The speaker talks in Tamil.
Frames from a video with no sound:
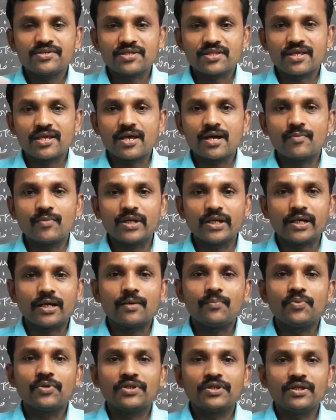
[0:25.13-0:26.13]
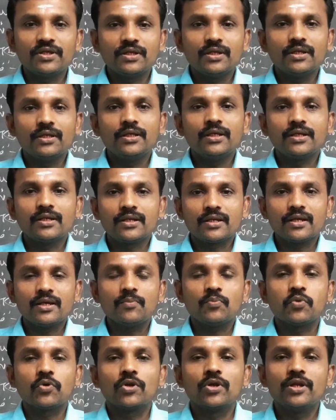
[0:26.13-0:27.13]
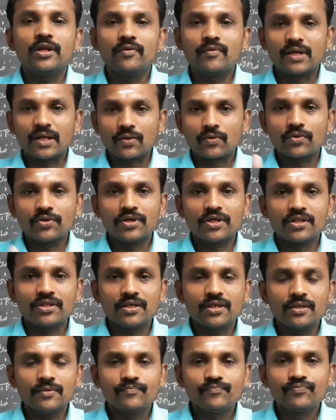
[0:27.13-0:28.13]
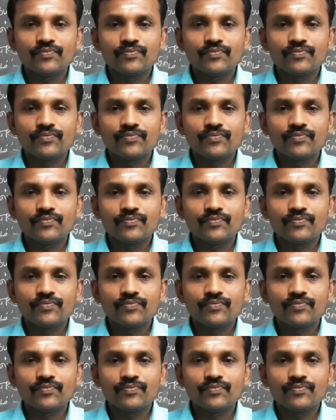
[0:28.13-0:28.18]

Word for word: சிதையாமல் காப்பது என்ற பொருளில் வரக்கூடியது